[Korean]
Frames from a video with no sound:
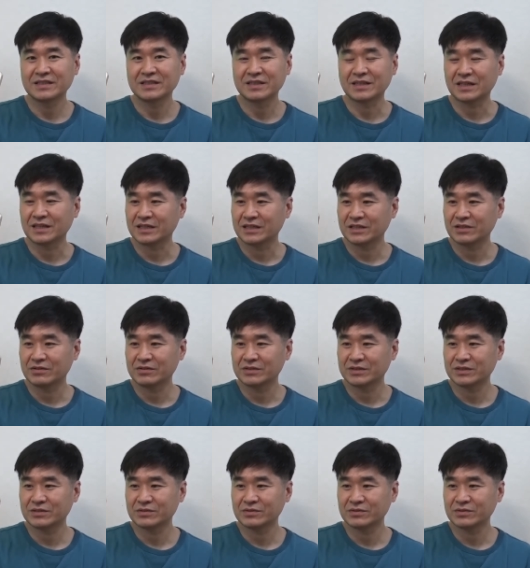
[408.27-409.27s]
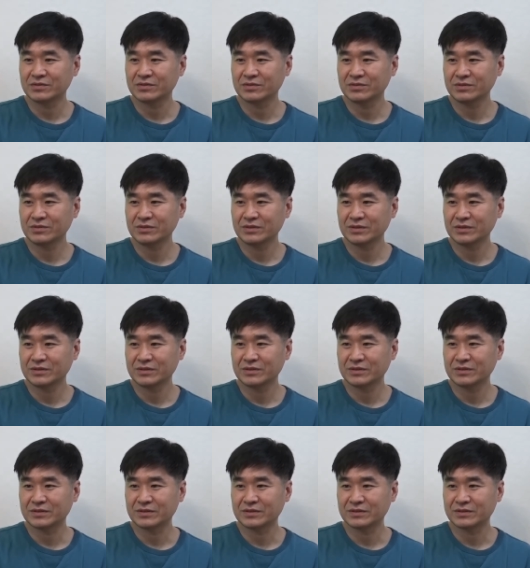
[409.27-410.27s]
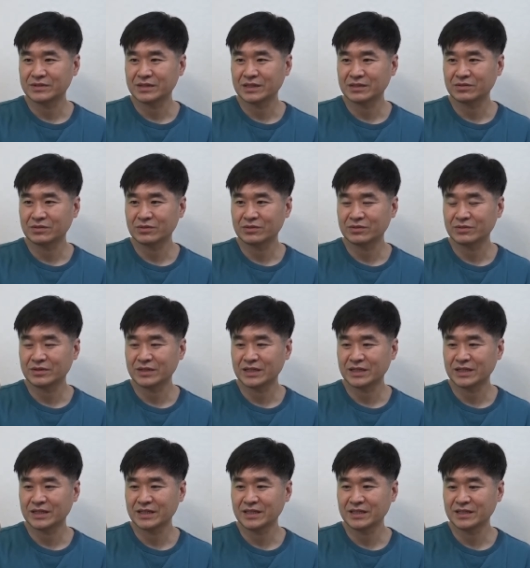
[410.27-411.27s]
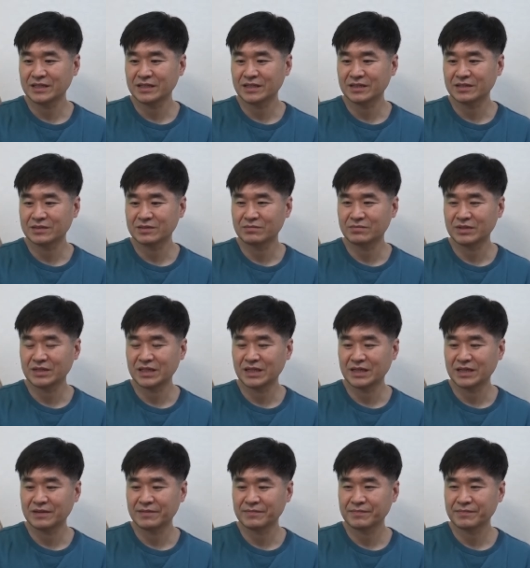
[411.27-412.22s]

아, 이런 식으로 어, 작동을 하게 되겠습니다.